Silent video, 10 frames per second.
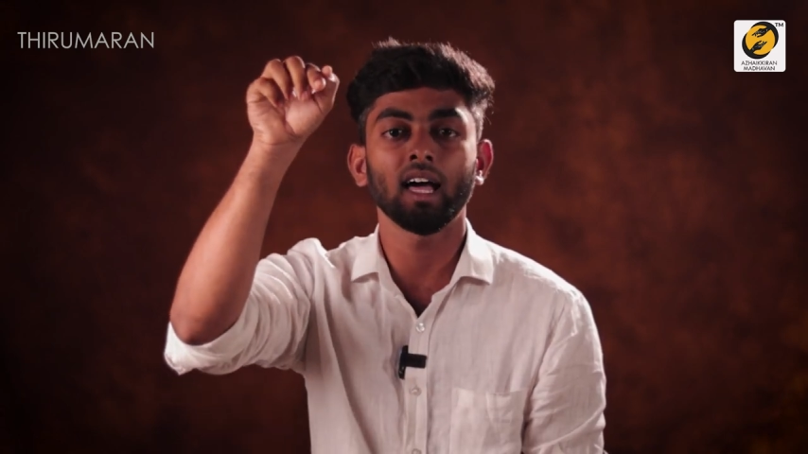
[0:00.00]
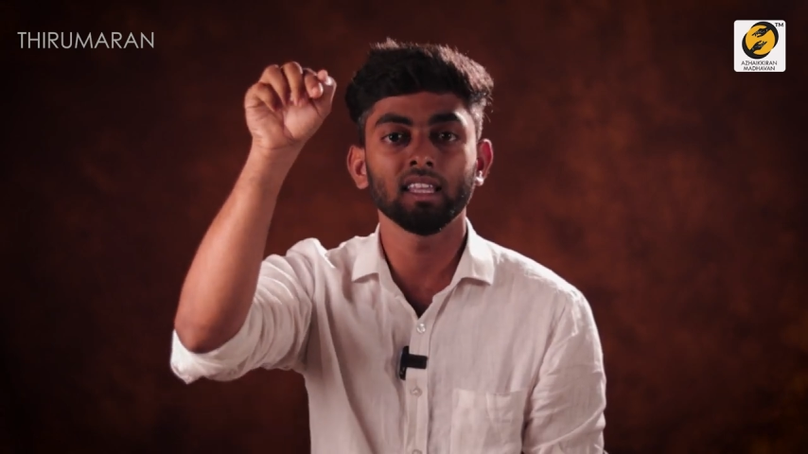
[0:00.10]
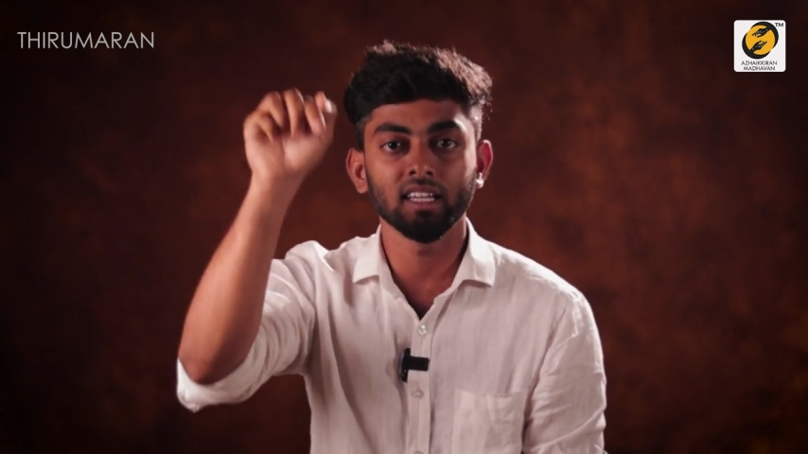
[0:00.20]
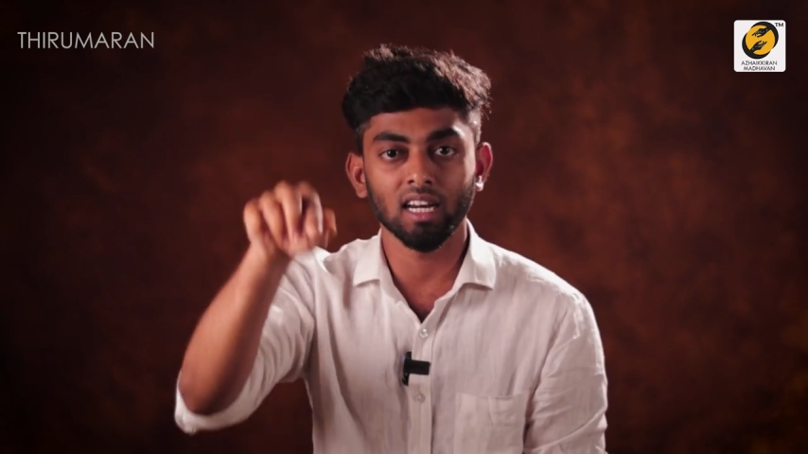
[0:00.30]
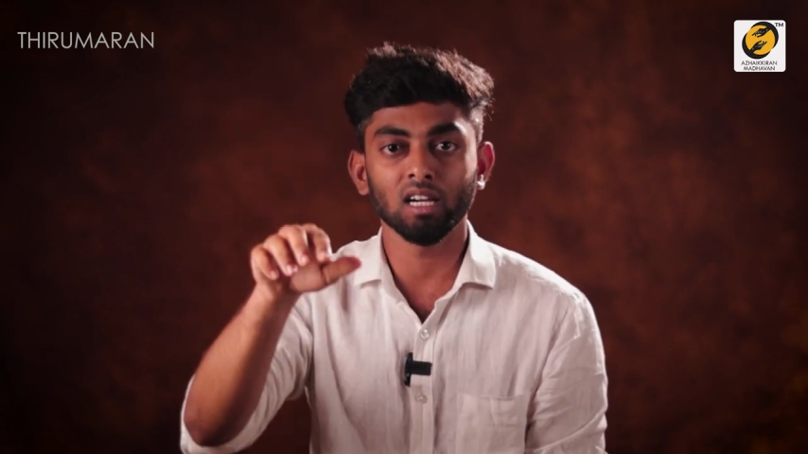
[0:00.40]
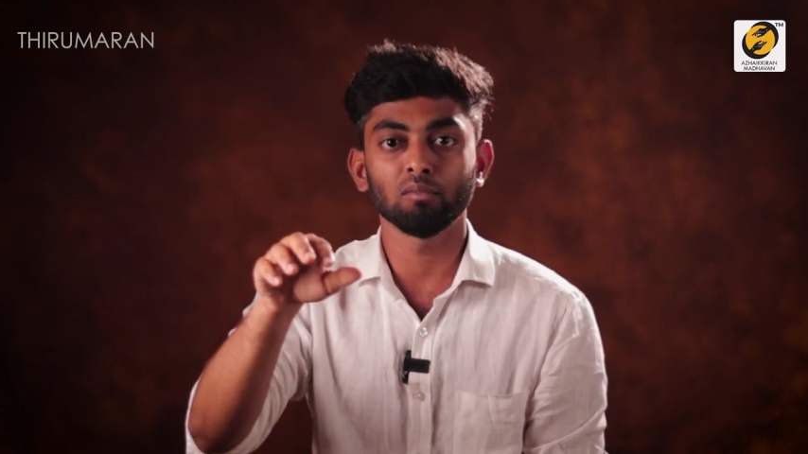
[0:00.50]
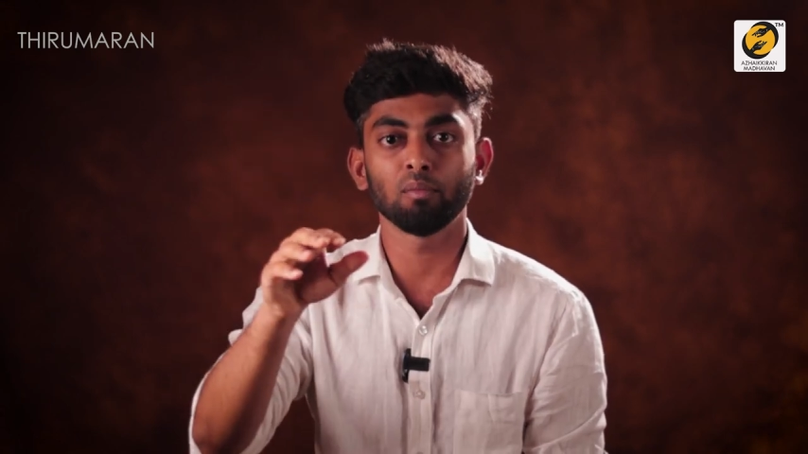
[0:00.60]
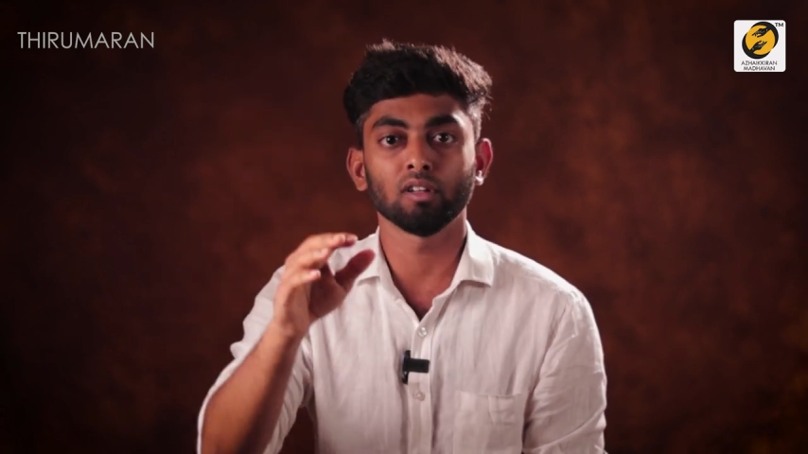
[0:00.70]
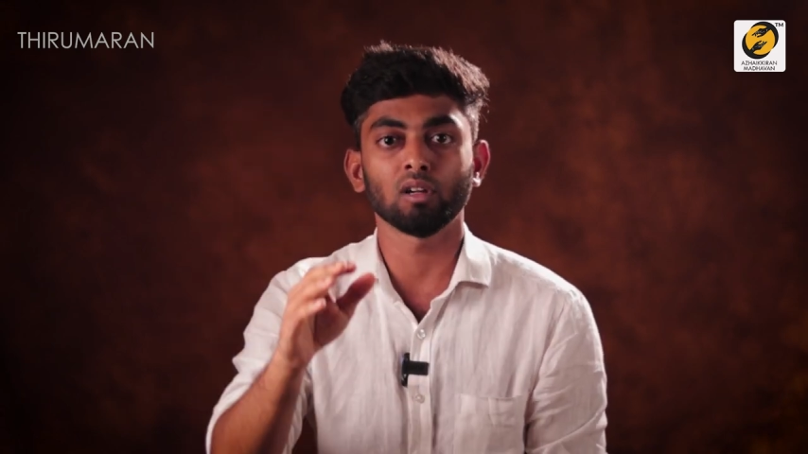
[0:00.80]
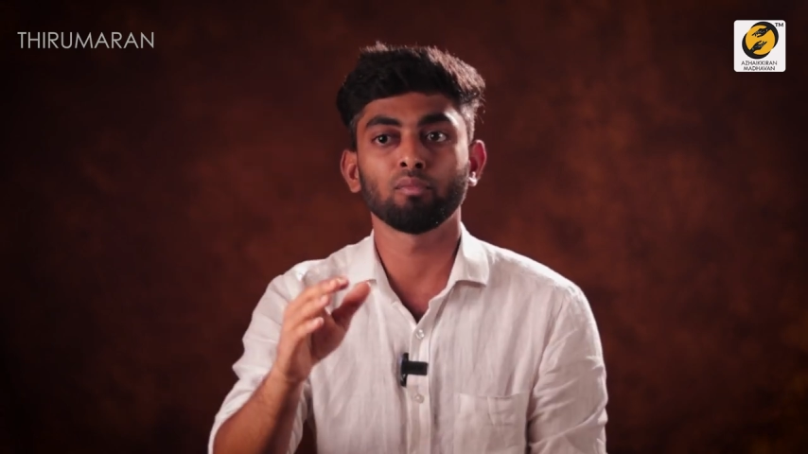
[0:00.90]
அந்த கிரகம்
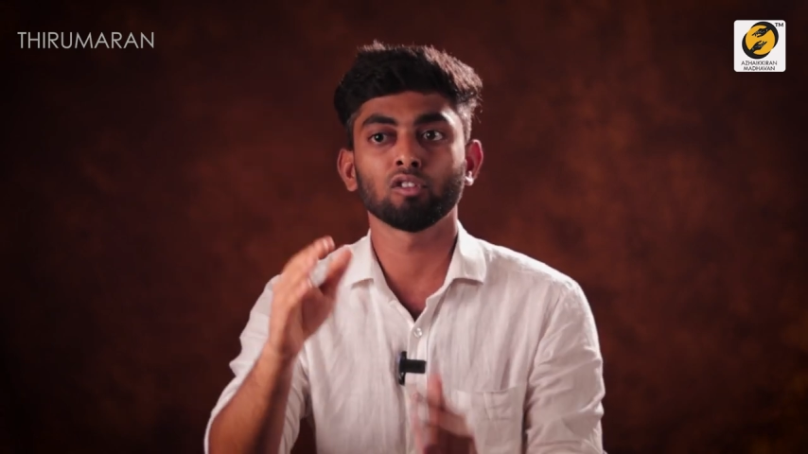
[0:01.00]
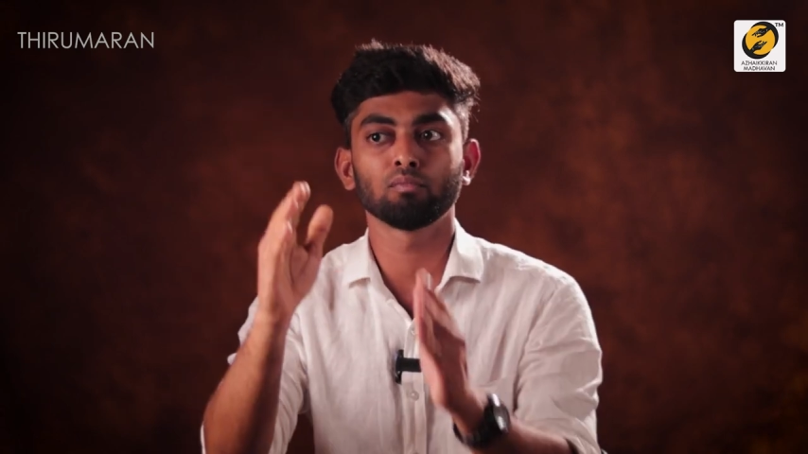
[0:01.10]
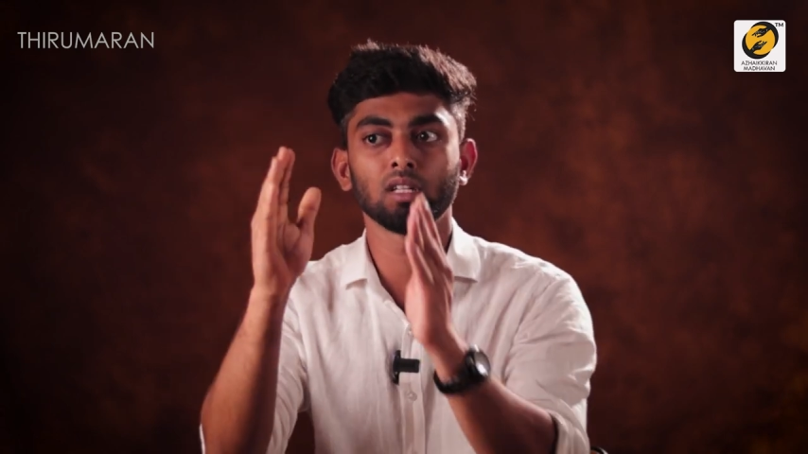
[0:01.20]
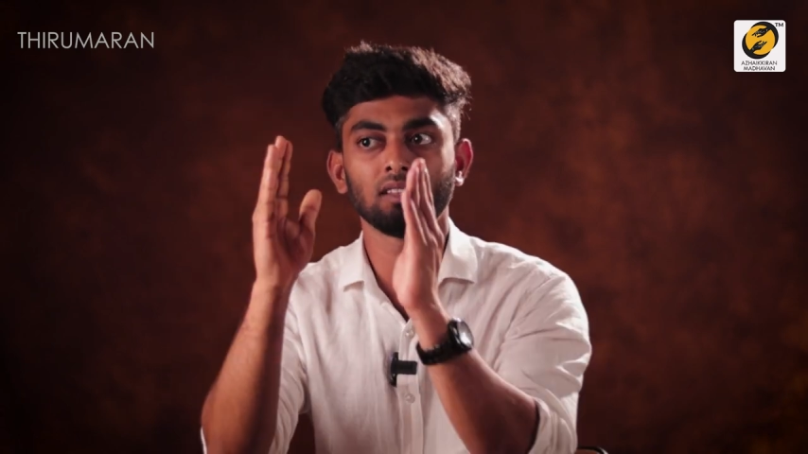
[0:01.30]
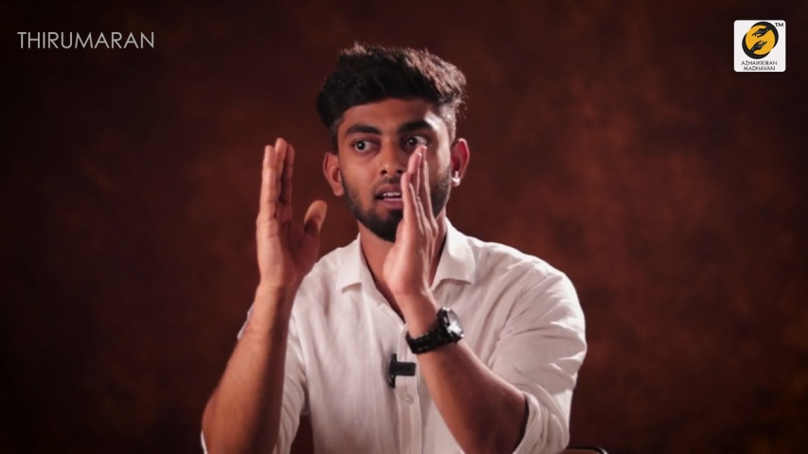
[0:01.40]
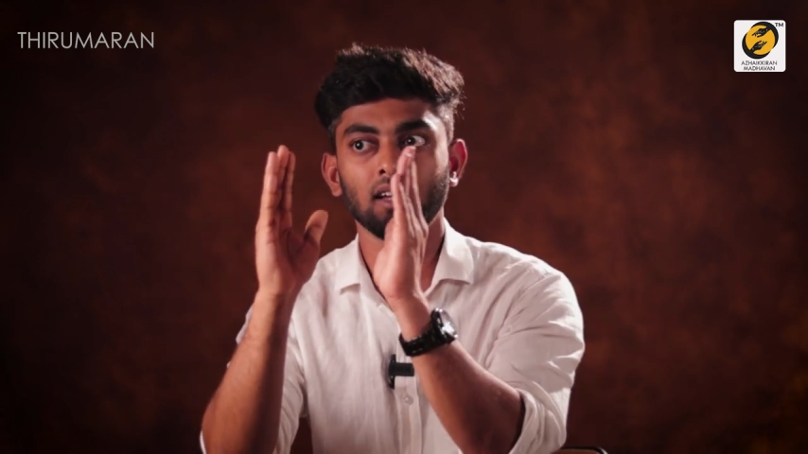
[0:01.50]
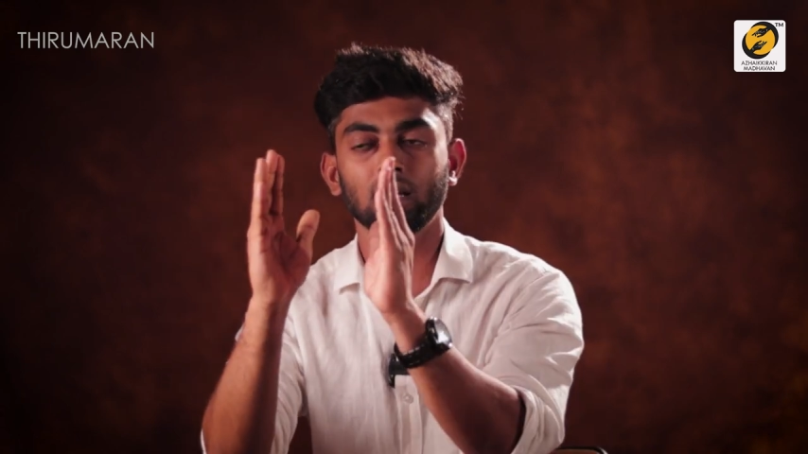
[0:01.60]
இப்போ சப்போஸ் மிதுன